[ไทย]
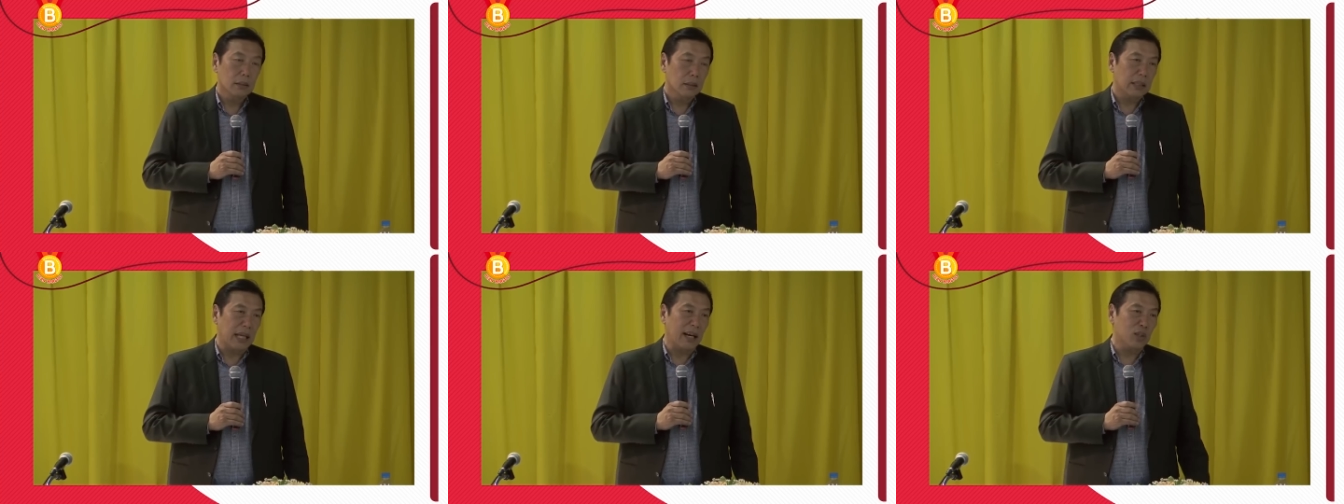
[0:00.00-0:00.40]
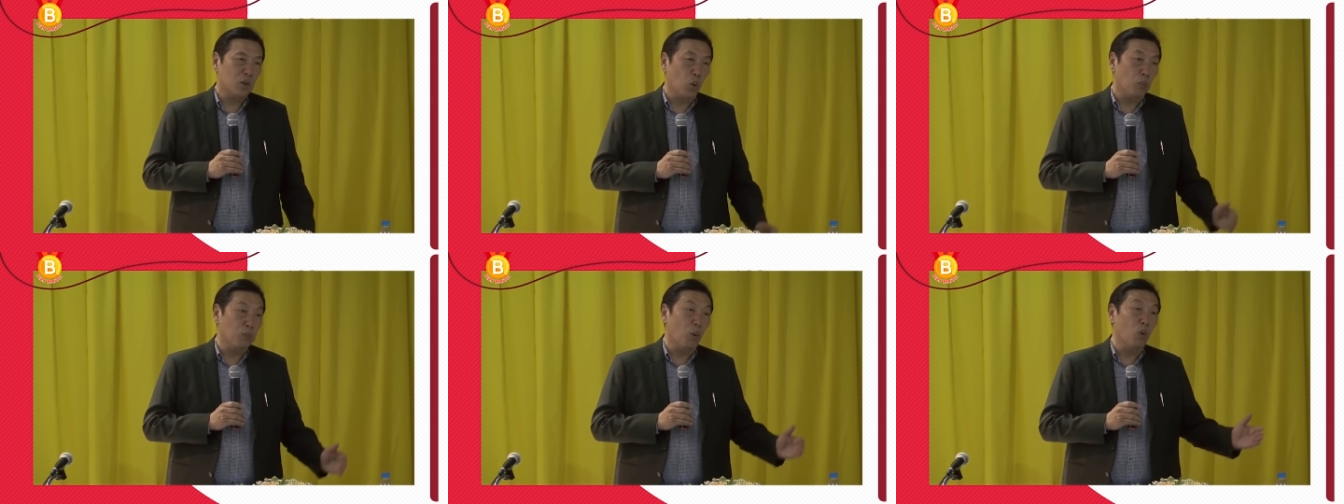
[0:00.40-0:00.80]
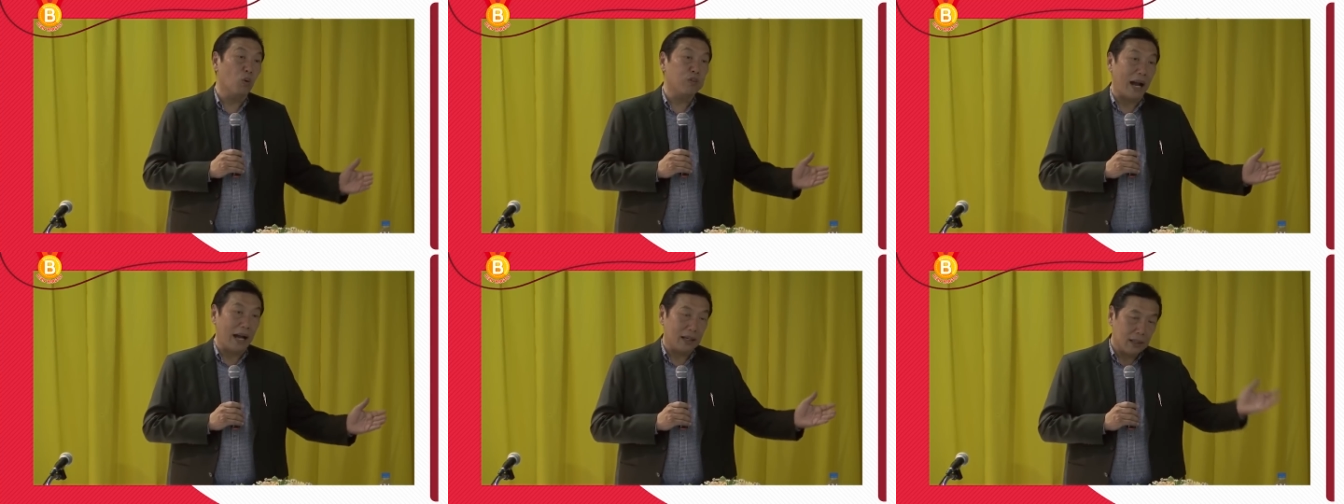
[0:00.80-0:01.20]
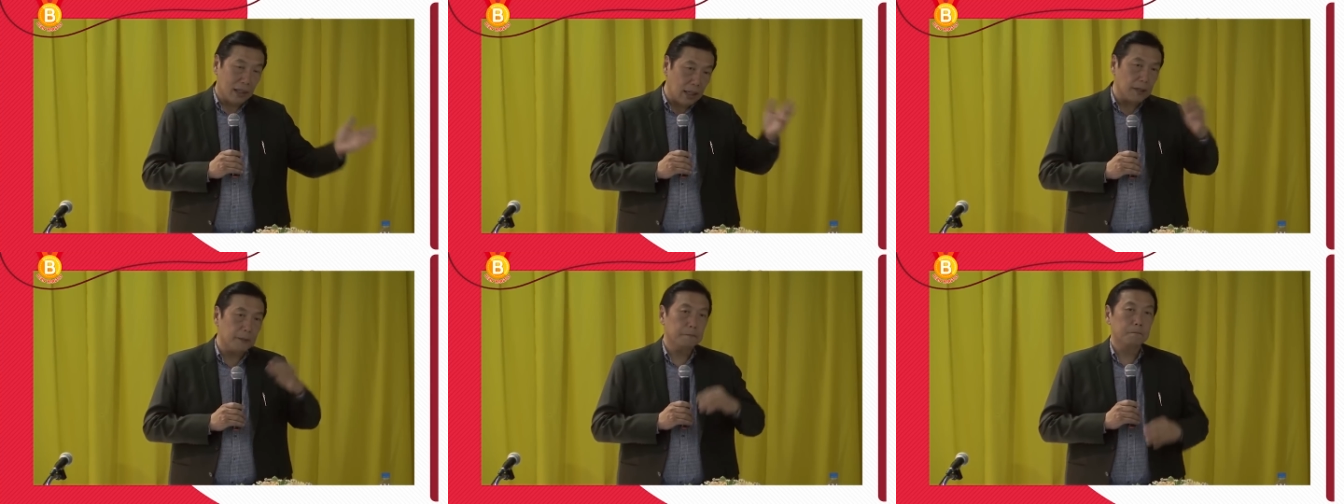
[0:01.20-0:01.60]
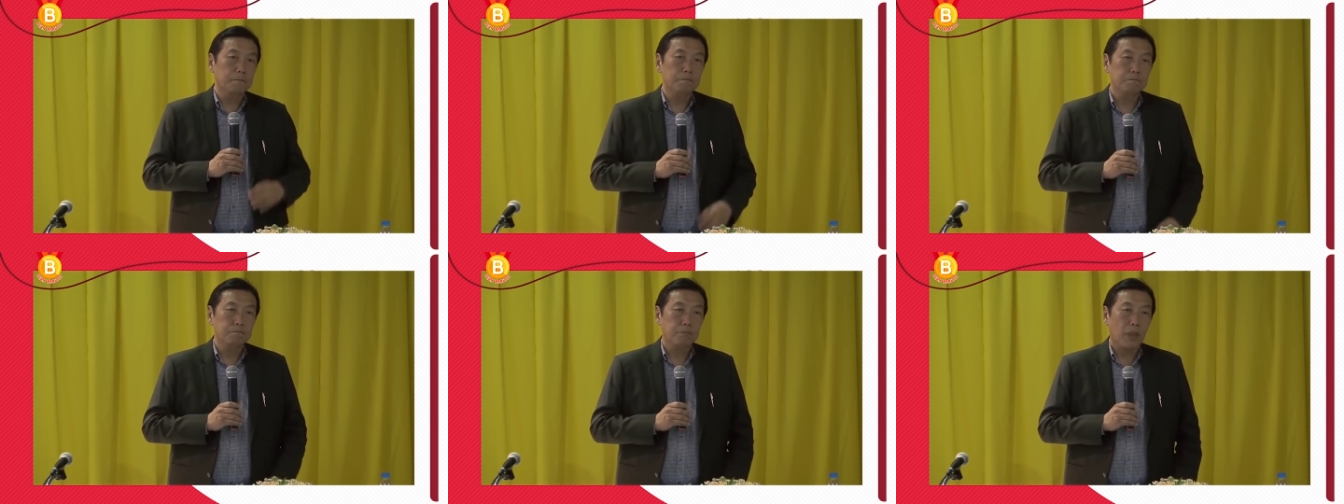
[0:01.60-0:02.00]
แต่เราถูกปลูกฝังนะฮะ
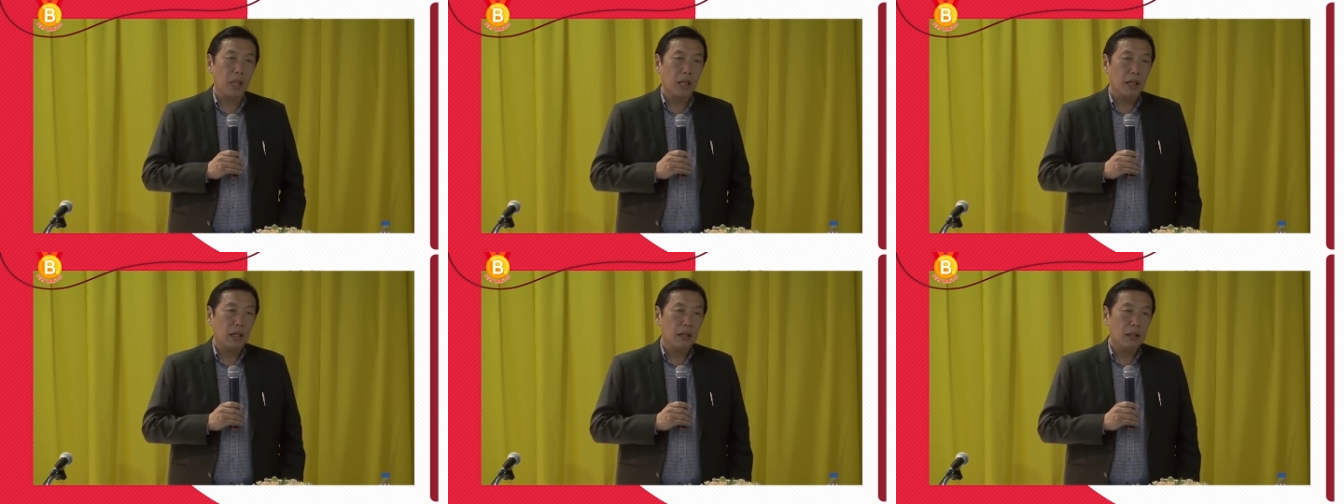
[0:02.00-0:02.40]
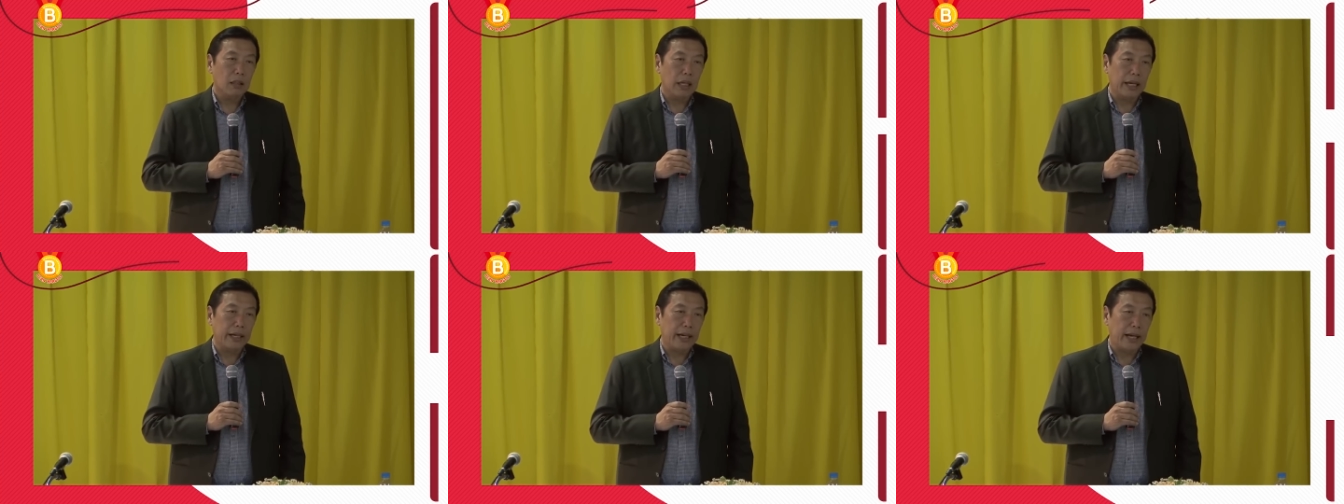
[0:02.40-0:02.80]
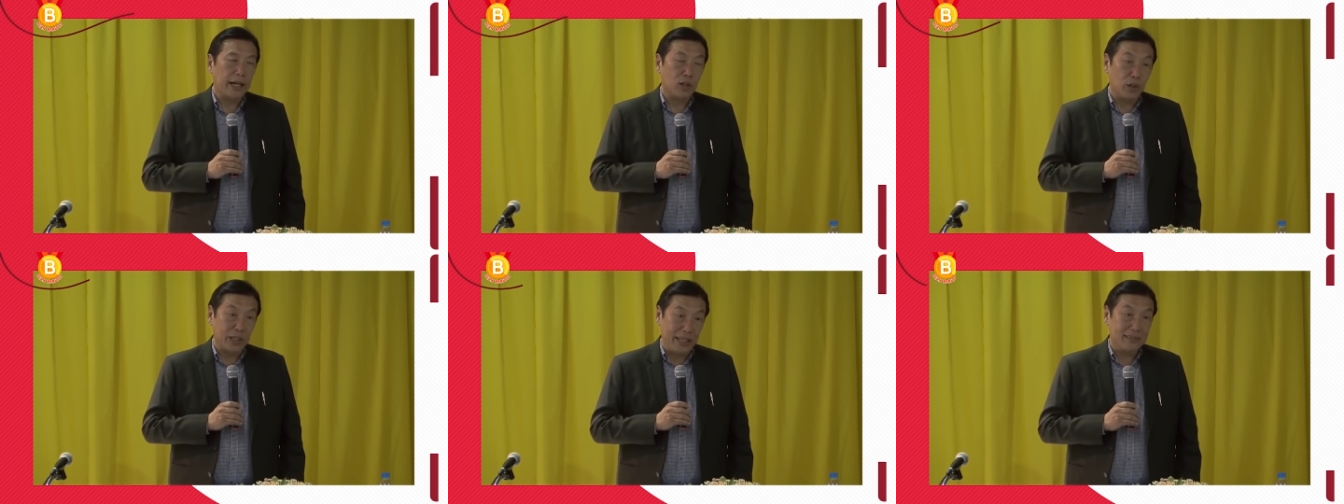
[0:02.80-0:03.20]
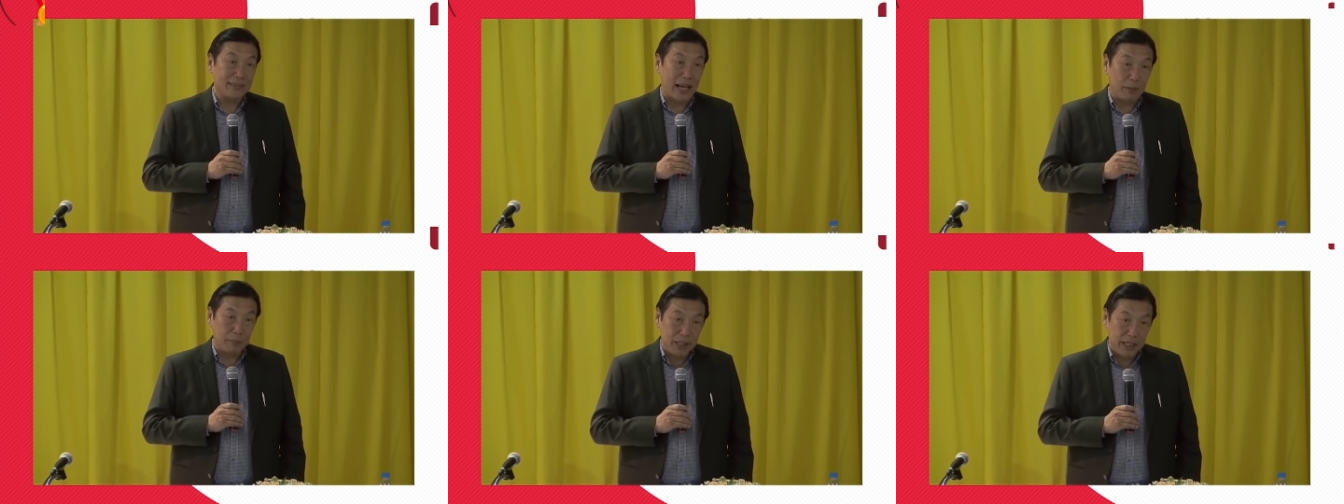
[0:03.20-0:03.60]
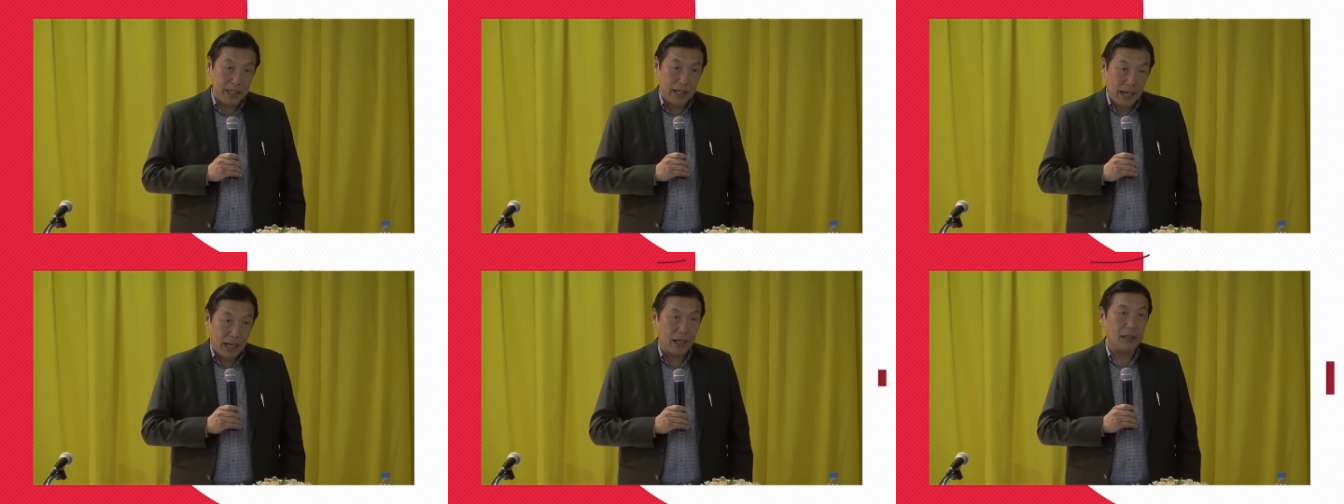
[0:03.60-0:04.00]
ยังไงก็ต้องกินสามมื้อให้
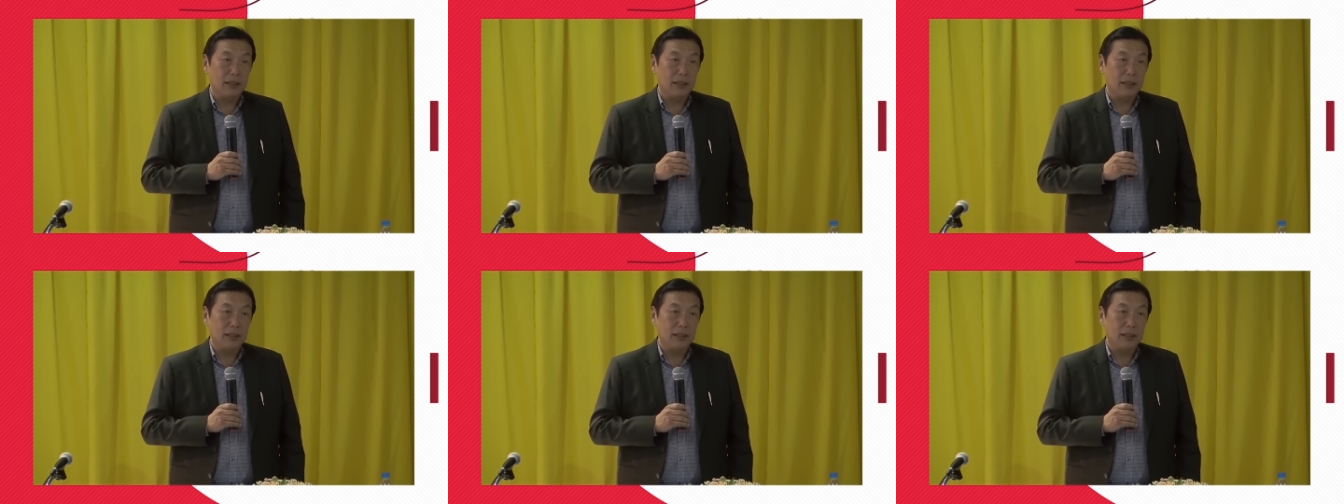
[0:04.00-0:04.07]
ได้